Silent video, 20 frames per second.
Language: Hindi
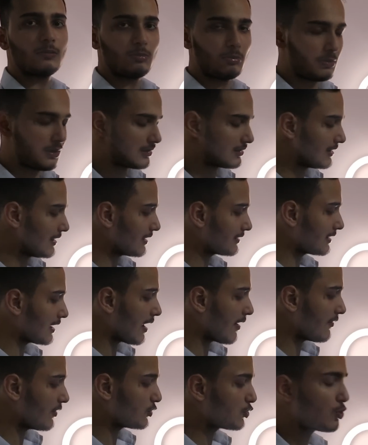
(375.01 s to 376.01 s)
मस्त लगता
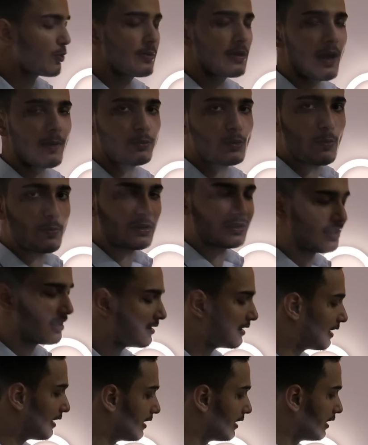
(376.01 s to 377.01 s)
है या फिर जो भी आपको
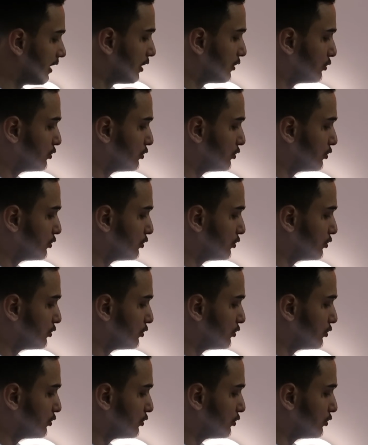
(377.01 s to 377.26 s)
पसंद है